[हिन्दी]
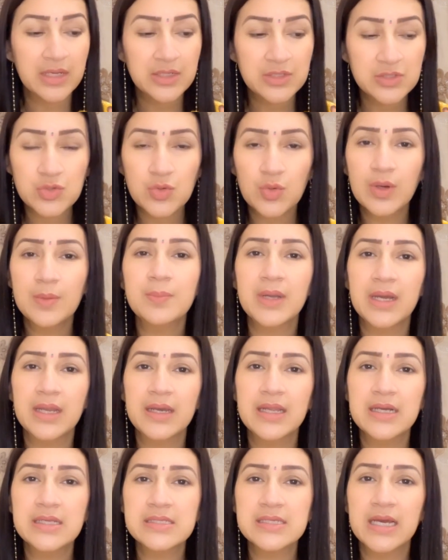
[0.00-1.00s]
जो हम
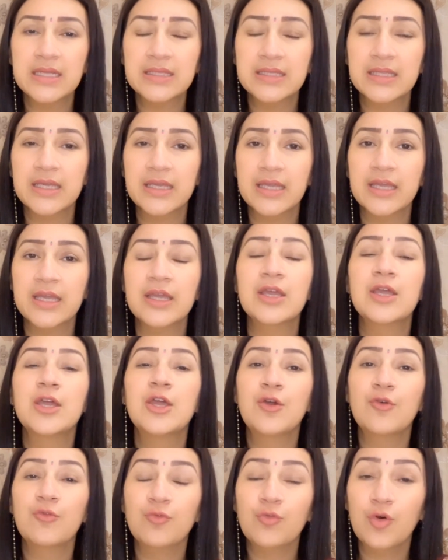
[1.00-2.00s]
करना चाहते हैं
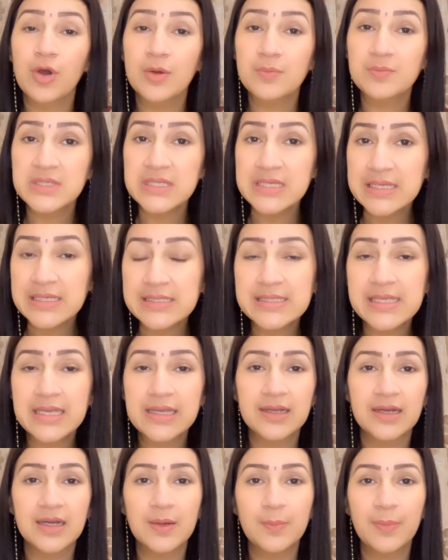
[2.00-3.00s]
वो हम ठीक से
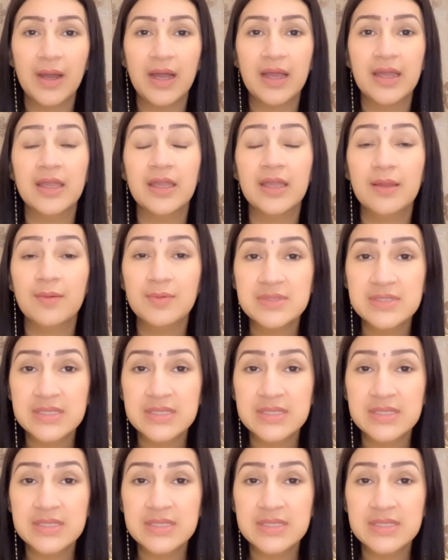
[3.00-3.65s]
कर पाएं